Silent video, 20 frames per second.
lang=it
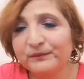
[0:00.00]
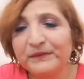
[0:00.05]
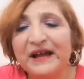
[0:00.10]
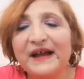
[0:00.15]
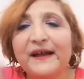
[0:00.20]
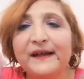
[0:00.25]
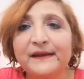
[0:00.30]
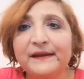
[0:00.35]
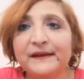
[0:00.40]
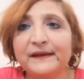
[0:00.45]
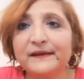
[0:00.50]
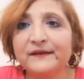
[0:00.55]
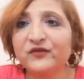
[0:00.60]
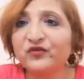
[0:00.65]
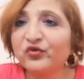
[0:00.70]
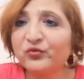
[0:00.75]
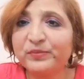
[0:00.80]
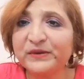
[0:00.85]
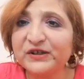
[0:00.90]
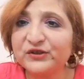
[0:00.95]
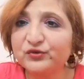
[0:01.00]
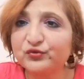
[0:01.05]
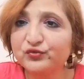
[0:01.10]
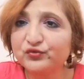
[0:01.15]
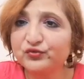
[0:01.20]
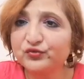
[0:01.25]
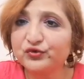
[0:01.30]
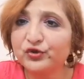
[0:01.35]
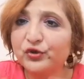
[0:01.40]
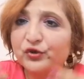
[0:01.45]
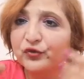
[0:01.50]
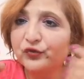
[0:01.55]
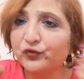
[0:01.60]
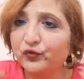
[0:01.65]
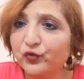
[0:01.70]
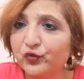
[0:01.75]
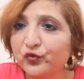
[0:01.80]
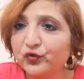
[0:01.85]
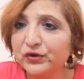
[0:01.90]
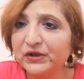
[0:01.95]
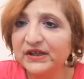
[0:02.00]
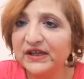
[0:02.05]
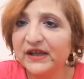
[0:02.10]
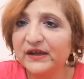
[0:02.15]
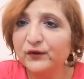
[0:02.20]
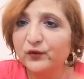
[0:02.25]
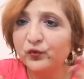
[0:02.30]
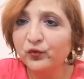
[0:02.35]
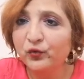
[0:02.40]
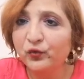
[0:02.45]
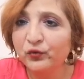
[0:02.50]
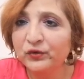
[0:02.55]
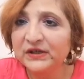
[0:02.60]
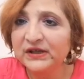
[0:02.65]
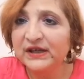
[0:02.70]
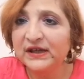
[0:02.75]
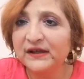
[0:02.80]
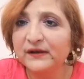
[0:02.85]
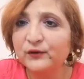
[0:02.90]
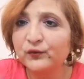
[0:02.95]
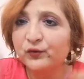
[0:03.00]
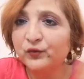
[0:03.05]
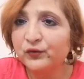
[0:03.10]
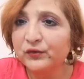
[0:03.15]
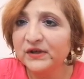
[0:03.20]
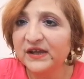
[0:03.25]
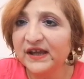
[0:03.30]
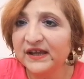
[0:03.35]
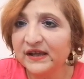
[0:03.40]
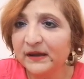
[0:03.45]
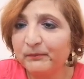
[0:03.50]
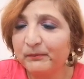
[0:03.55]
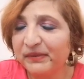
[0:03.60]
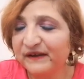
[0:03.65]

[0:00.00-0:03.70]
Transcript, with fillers: ma eh, soprattutto unghie, unghie, unghie che